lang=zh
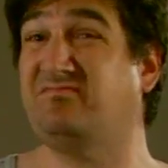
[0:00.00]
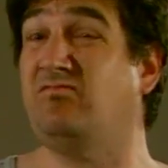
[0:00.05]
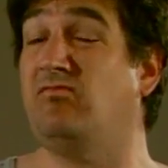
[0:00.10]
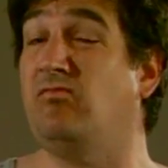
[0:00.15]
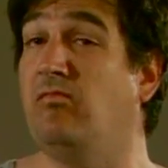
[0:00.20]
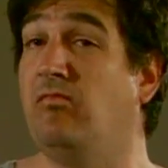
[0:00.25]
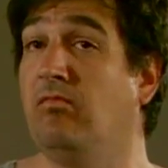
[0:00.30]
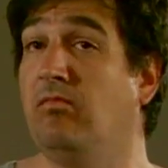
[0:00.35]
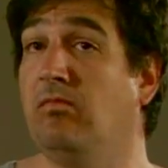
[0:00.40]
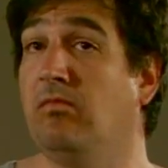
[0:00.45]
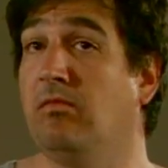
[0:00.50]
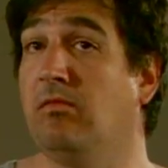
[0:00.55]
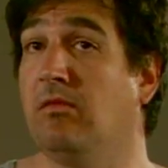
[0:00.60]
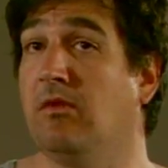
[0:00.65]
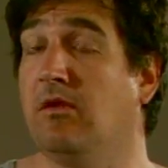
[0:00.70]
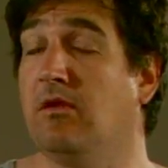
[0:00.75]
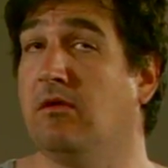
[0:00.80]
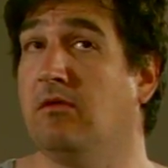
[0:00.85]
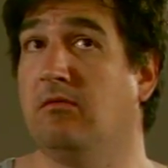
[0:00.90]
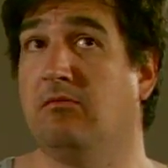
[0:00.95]
你的肠道做
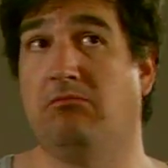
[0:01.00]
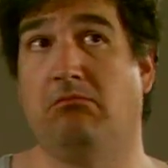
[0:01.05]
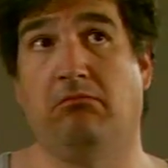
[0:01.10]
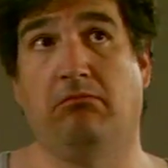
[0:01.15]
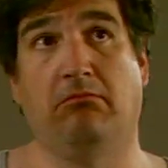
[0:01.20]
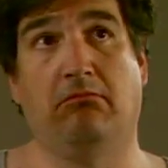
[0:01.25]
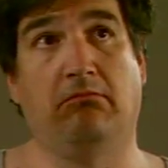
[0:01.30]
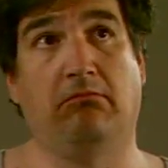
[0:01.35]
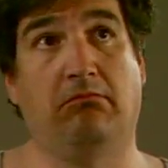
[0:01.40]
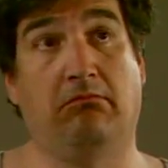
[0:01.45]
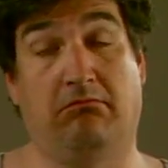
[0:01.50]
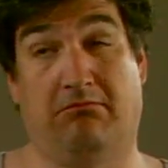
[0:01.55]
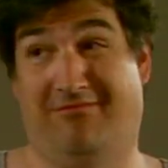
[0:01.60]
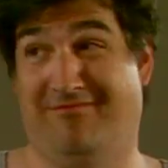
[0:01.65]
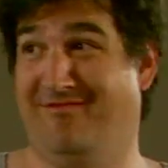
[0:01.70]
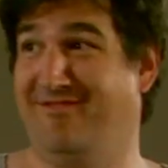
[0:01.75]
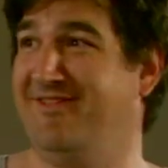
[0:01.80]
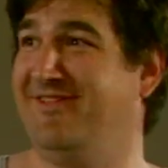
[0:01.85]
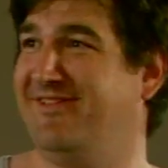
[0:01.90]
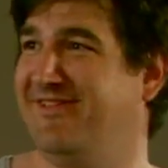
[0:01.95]
好接收益生
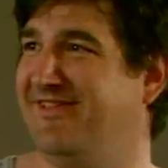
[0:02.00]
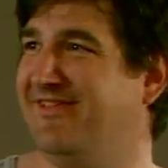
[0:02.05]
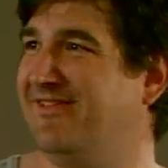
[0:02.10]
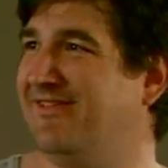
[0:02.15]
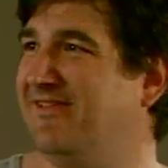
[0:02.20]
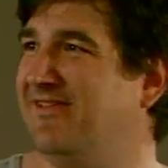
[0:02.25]
菌的准